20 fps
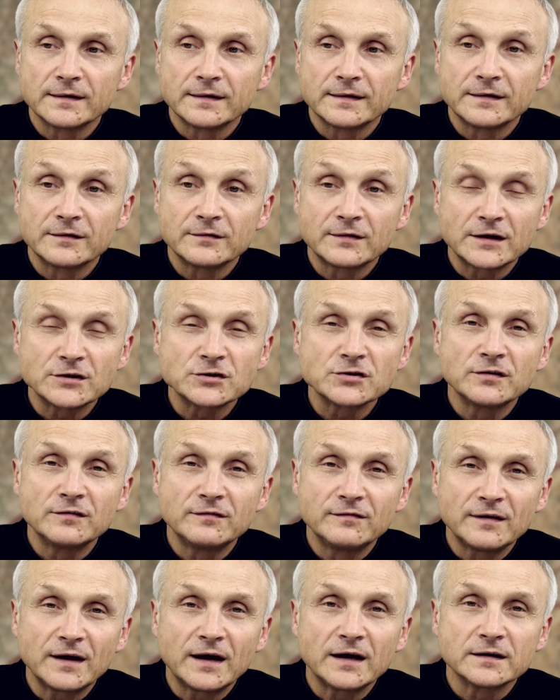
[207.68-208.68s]
no, naszej
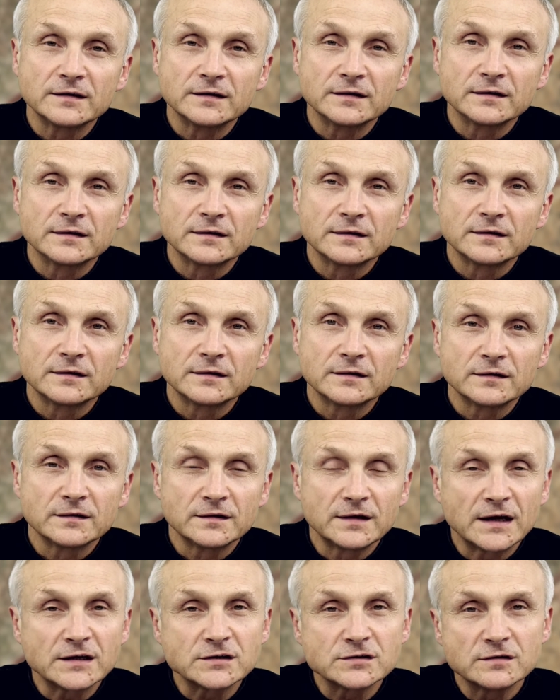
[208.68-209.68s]
wiary,
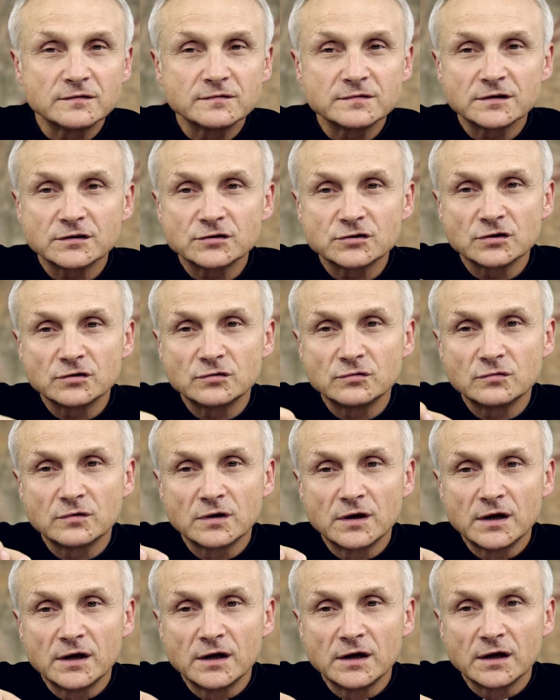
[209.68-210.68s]
naszej w znaczeniu
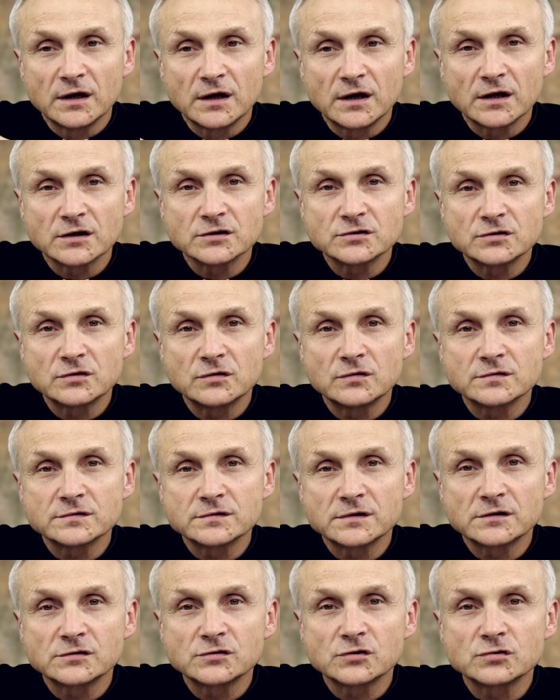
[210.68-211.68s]
każdego z
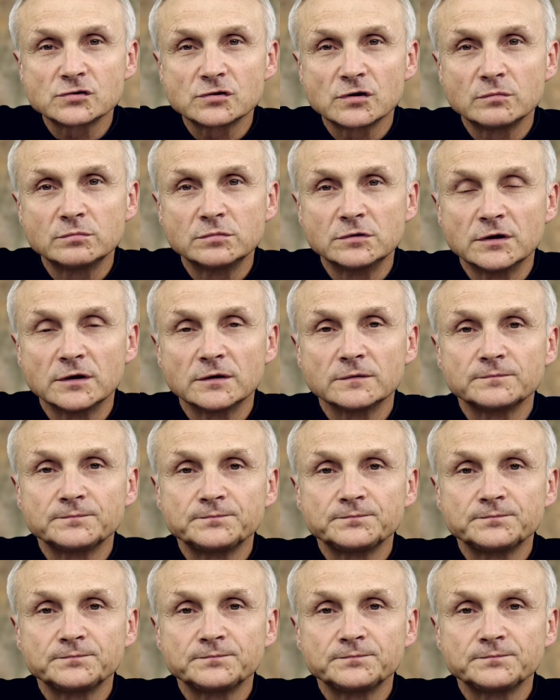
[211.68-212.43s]
nas osobna